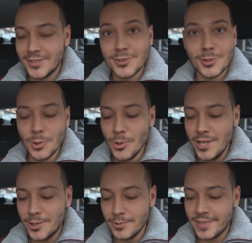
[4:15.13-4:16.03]

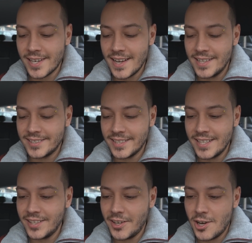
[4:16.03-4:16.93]
Suicun, ragazzi.
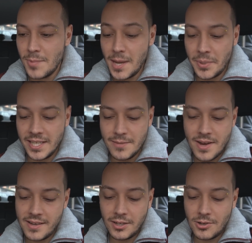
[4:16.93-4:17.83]
Tanta roba. La
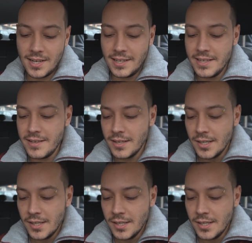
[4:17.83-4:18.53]
prima, eccola lì.